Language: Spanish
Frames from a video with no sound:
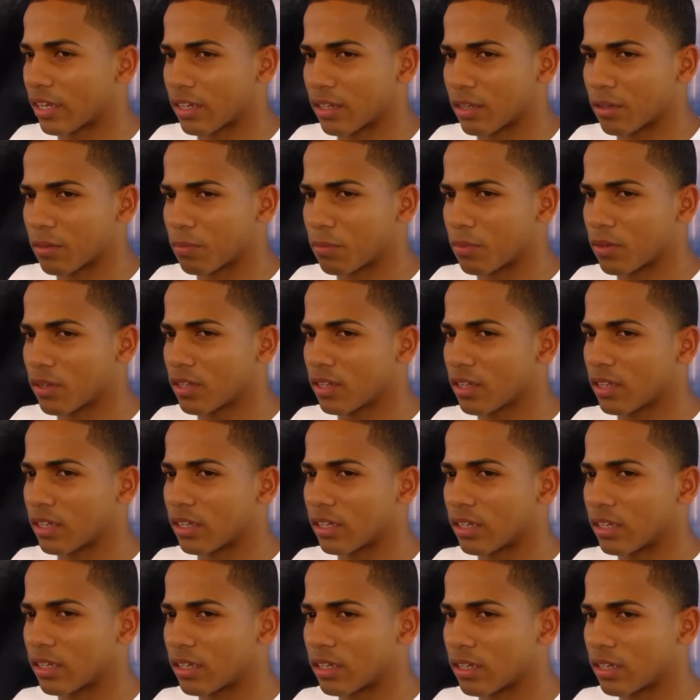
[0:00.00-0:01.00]
que pues
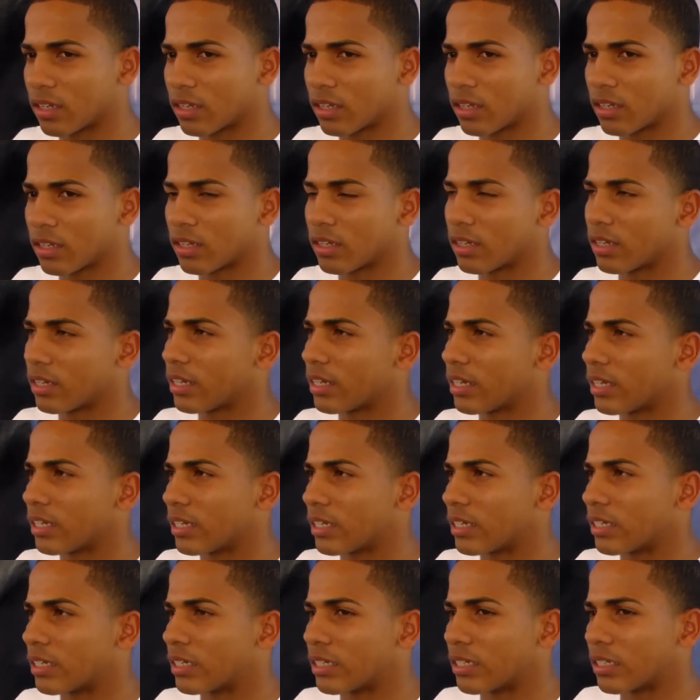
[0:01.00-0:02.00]
eh,
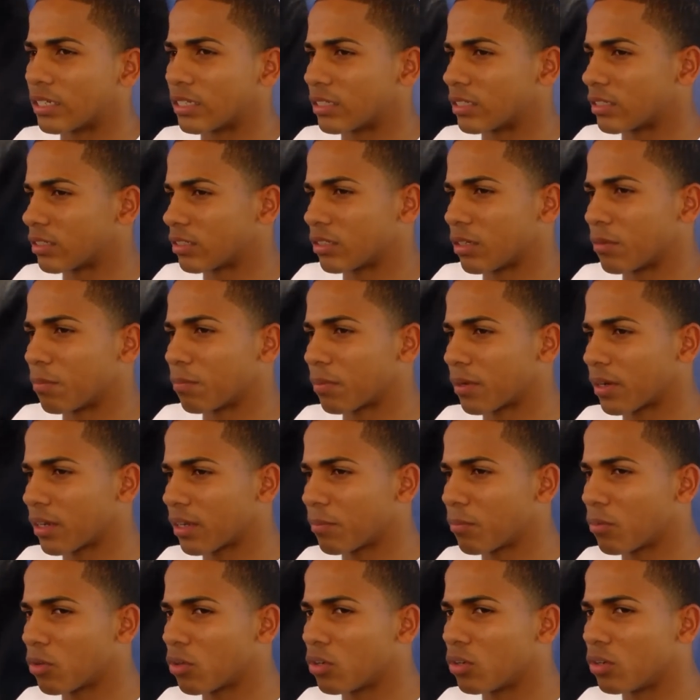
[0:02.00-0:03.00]
eh,
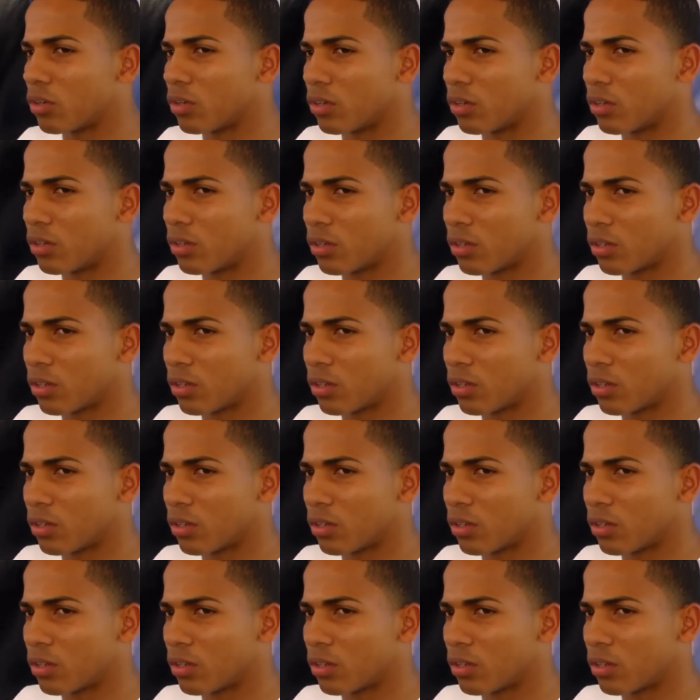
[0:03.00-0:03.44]
siempre hemos,